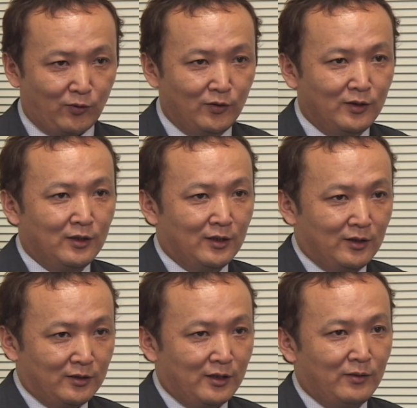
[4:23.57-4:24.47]
やってきました
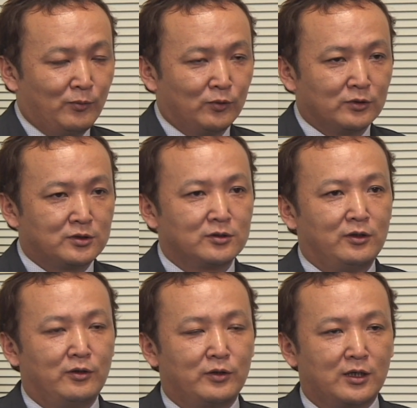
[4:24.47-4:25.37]
ねでものす
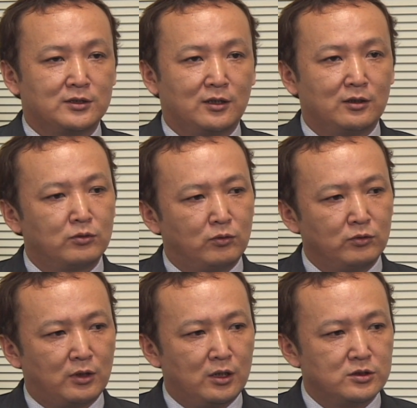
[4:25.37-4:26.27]
ごいお客さんがど
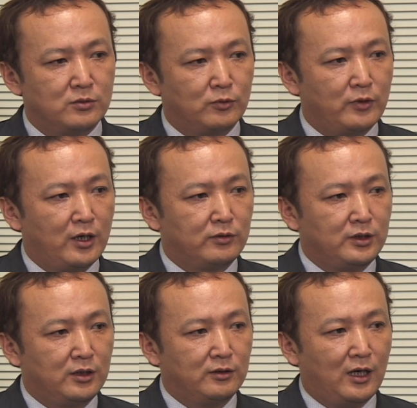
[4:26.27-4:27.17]
この会場も
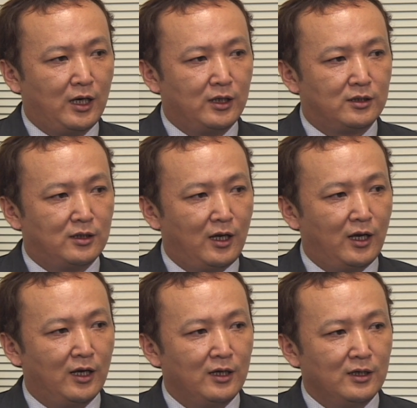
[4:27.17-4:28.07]
500人ぐらい入っ
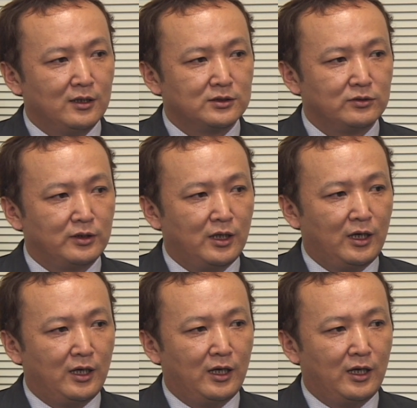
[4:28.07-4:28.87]
て、はい、それで、